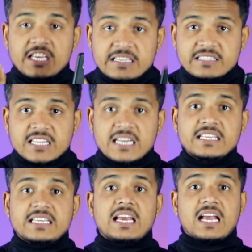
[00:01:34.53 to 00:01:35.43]
इस
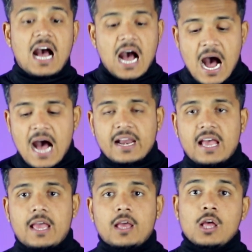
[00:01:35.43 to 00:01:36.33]
तरीके का आ रहा
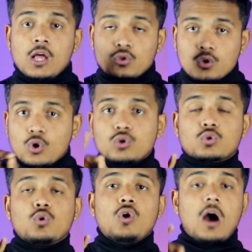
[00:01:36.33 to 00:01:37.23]
है तो
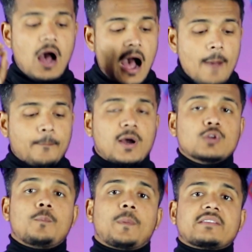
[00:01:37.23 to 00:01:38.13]
दोस्तों आपका
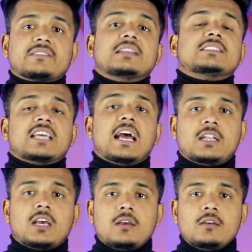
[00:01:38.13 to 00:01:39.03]
जो पर्सनल
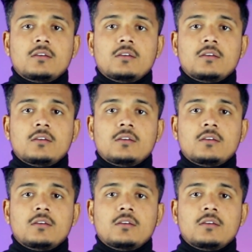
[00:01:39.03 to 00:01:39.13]
चैट है